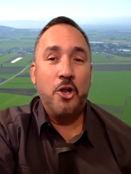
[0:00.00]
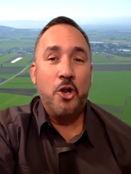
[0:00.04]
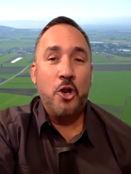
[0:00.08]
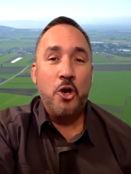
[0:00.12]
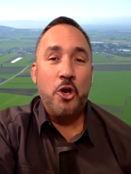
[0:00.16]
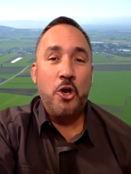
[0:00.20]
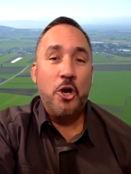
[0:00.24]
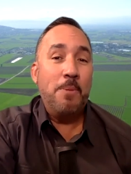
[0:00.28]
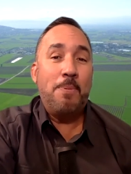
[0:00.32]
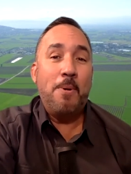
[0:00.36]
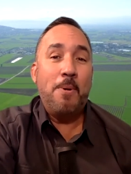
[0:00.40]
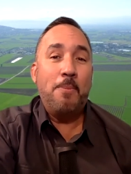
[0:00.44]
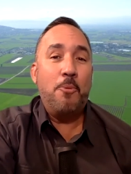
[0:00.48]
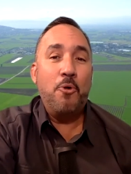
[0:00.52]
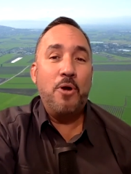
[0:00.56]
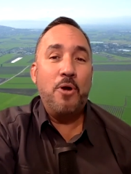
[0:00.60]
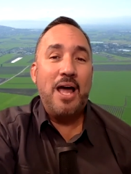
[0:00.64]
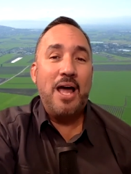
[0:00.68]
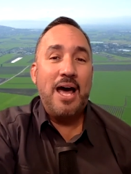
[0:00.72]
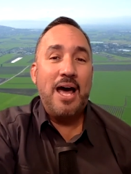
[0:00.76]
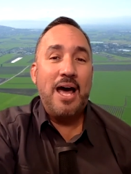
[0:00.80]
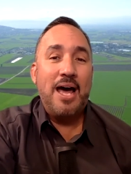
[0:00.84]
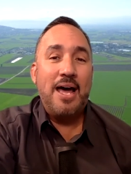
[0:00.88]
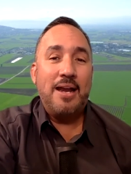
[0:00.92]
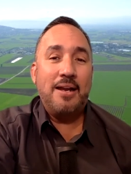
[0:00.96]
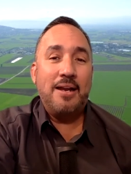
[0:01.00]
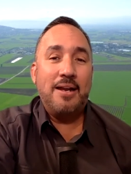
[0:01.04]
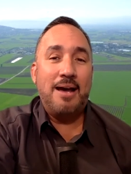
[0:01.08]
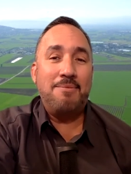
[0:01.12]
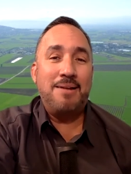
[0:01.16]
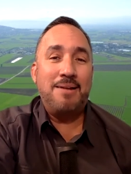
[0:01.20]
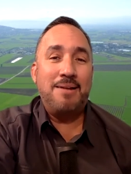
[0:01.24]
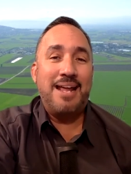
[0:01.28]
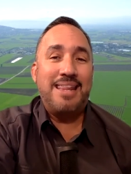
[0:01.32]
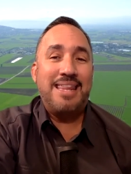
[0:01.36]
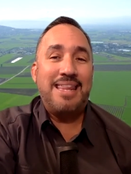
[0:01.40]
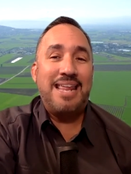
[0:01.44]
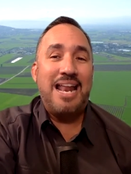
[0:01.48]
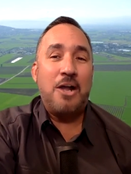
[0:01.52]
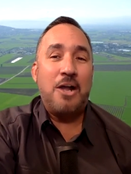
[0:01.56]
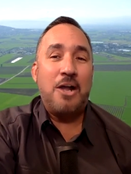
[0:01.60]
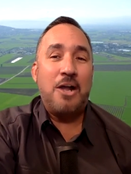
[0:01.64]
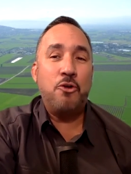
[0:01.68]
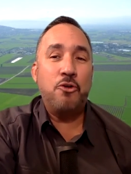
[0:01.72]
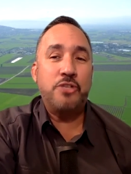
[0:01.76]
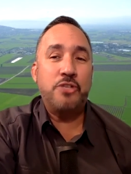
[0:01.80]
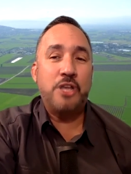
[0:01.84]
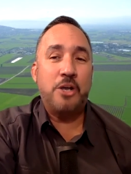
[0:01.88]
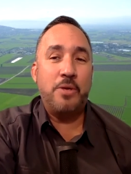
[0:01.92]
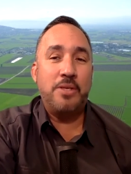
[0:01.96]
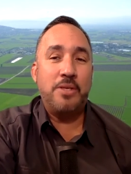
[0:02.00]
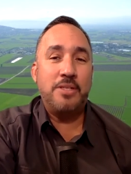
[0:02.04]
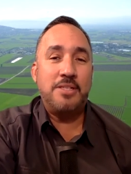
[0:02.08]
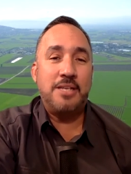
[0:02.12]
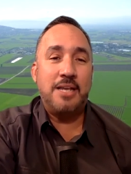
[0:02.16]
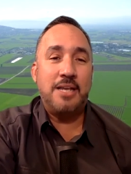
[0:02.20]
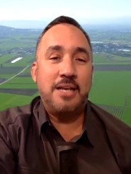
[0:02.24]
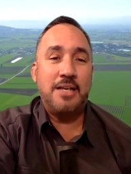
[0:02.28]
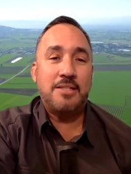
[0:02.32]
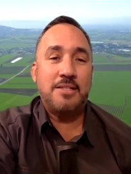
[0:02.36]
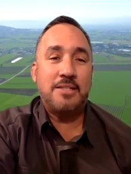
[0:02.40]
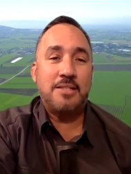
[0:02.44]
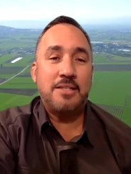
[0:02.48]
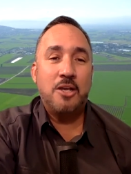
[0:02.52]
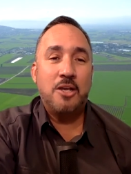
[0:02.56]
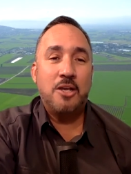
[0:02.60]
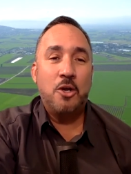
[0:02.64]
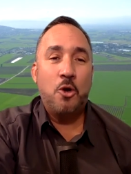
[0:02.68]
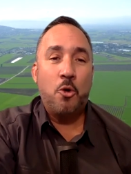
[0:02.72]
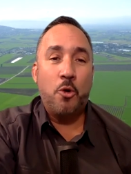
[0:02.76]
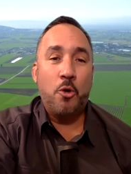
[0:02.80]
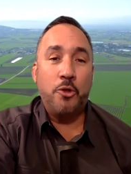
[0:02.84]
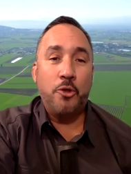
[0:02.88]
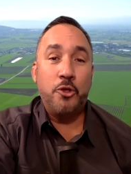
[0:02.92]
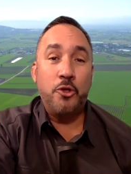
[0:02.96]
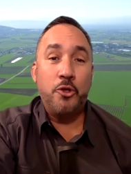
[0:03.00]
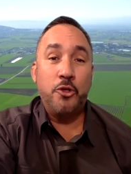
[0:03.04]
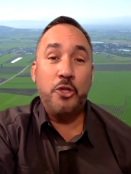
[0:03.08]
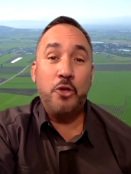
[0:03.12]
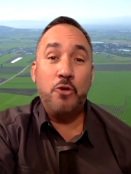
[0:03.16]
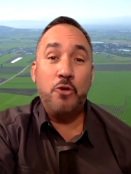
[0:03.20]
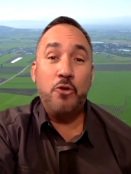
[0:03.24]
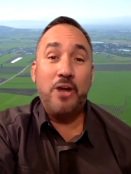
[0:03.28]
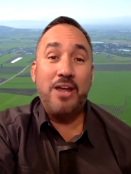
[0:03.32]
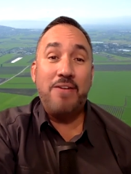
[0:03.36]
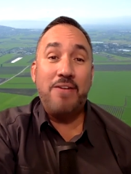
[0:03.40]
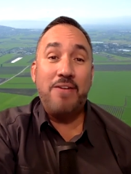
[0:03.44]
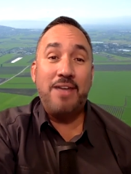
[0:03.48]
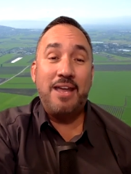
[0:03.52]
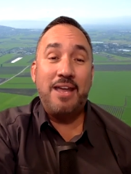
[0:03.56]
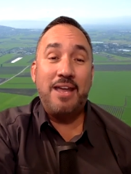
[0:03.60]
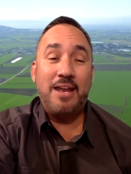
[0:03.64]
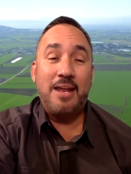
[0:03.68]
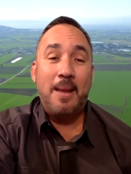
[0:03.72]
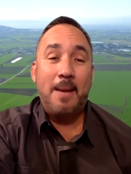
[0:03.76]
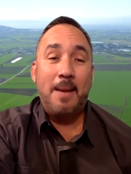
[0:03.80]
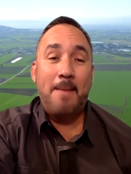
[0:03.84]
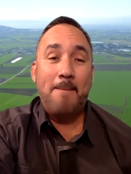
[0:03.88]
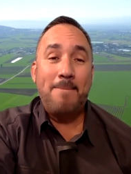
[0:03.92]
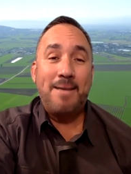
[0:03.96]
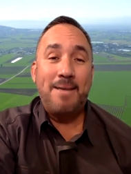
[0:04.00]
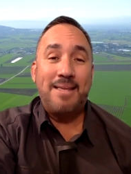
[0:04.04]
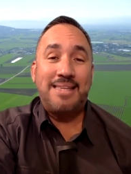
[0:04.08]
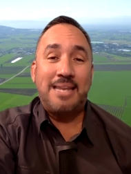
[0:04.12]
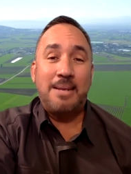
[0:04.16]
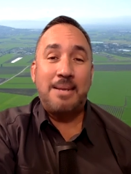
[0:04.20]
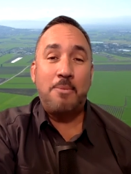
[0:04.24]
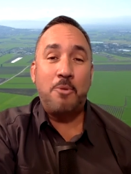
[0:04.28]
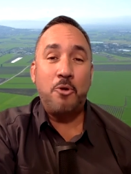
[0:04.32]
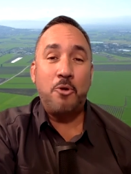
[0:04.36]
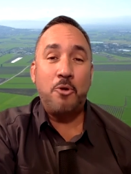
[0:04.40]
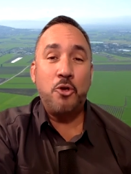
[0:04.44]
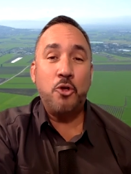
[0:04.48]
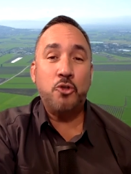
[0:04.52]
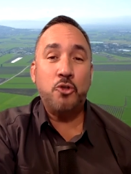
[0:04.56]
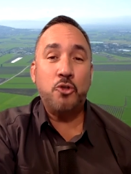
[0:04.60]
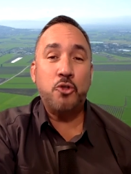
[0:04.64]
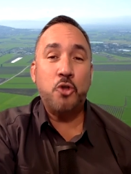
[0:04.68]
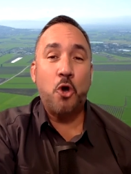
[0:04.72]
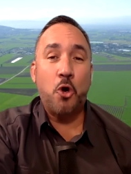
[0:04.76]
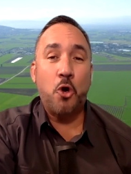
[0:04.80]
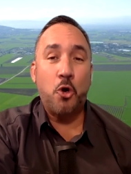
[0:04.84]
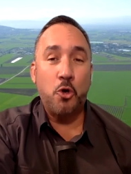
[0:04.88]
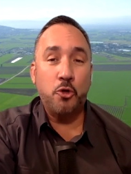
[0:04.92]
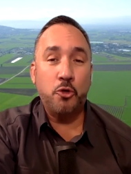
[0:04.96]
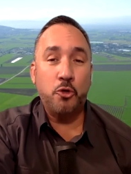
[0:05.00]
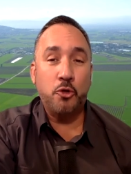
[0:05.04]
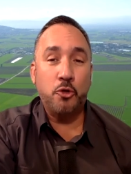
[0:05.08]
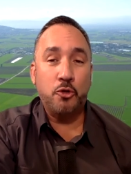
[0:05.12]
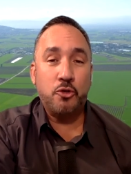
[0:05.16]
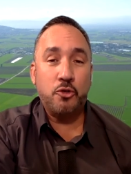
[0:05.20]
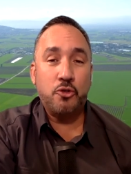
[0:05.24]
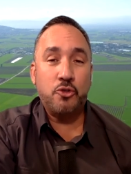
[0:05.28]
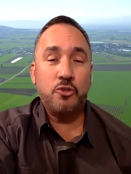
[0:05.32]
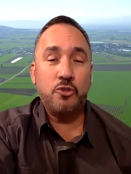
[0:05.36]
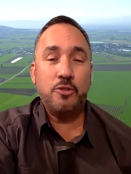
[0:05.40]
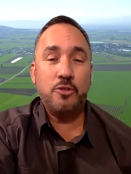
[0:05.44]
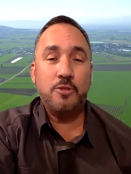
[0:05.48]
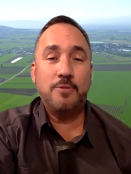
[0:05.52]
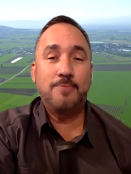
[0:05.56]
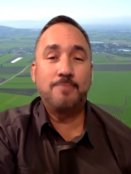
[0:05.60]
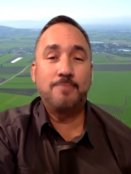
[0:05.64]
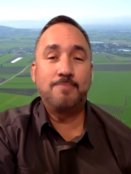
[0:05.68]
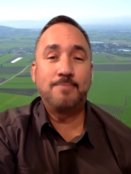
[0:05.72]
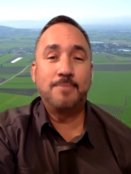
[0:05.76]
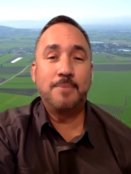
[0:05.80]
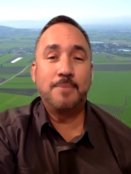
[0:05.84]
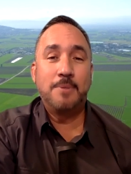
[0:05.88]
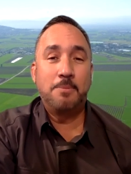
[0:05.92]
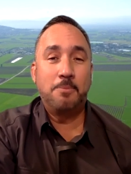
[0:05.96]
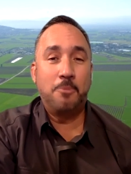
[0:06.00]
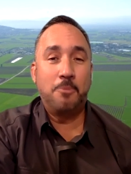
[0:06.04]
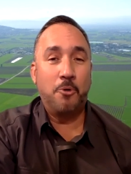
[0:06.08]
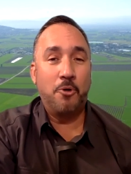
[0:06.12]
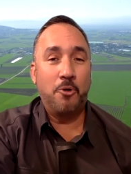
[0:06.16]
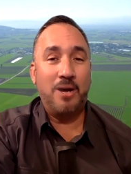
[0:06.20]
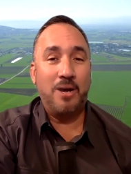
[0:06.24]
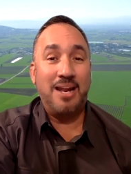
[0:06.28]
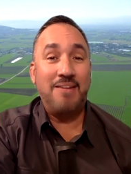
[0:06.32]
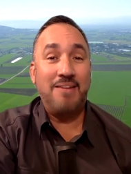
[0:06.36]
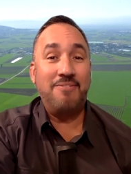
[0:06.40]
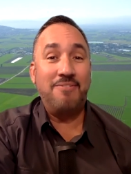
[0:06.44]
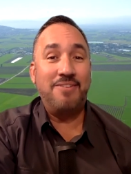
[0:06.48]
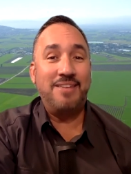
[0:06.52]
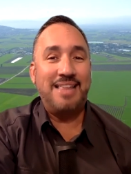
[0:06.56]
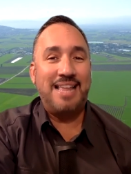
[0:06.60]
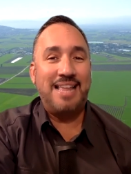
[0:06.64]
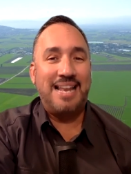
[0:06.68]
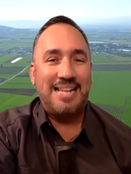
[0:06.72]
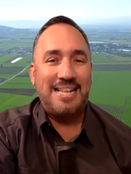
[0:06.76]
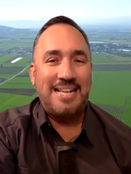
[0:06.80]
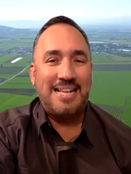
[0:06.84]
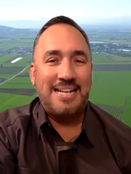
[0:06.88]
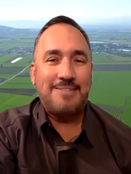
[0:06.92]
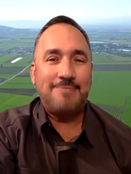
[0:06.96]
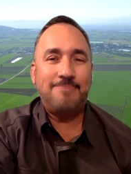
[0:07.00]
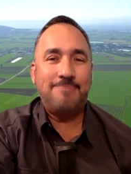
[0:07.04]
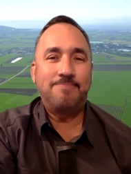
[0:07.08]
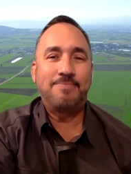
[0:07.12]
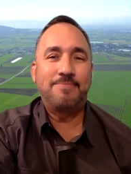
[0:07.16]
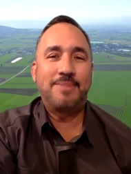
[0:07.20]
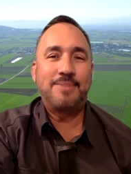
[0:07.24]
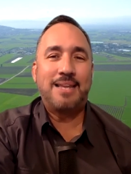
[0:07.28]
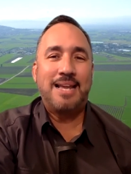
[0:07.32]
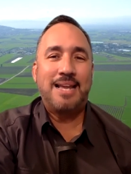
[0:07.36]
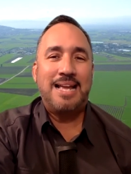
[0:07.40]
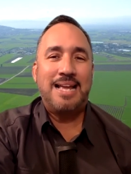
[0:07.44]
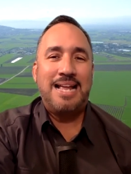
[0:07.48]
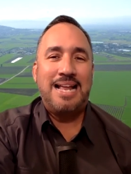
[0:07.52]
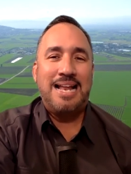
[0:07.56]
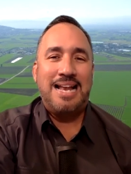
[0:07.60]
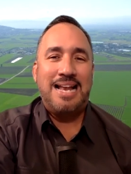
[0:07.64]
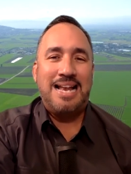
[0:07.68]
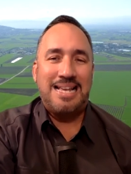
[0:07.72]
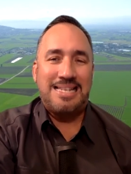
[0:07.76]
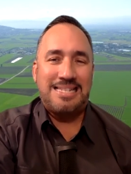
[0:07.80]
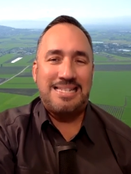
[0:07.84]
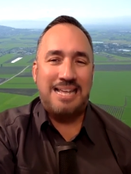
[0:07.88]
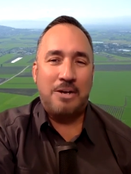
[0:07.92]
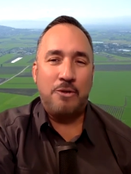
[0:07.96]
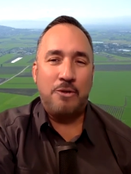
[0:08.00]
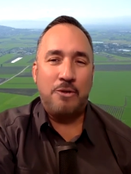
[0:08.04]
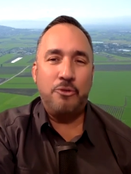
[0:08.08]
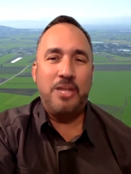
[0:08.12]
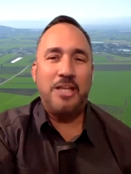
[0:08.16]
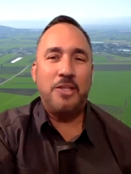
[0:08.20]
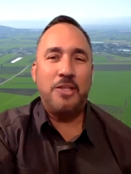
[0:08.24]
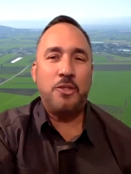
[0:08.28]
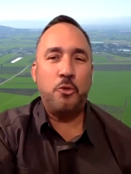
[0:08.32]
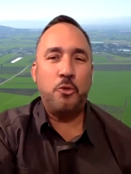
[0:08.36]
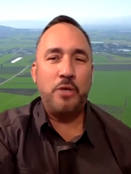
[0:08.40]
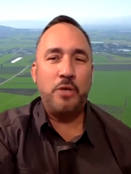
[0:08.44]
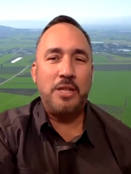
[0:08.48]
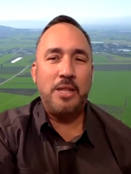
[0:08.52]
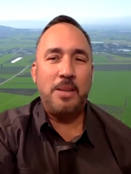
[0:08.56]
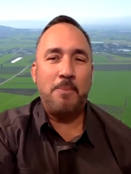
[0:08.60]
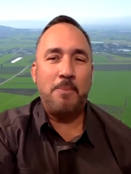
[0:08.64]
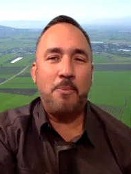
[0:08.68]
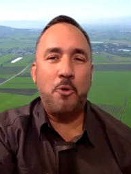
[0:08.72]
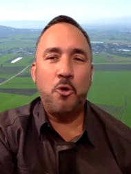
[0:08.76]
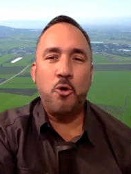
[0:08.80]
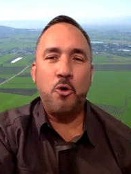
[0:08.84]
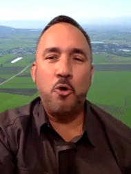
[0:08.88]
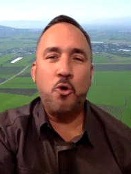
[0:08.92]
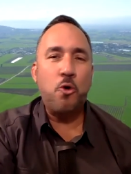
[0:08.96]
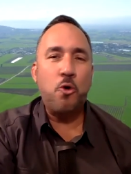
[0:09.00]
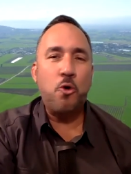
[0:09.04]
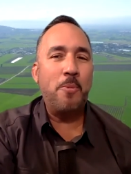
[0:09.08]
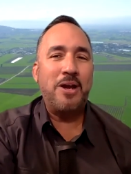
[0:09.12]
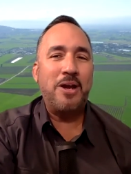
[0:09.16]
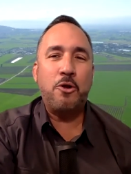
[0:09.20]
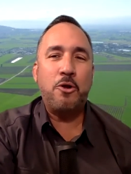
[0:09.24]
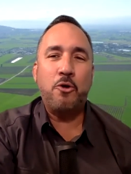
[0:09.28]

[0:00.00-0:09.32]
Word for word: no es popular hablar de las consecuencias. Cuando yo tengo que ver matrimonios rotos por la infidelidad, la salud destruida por no comer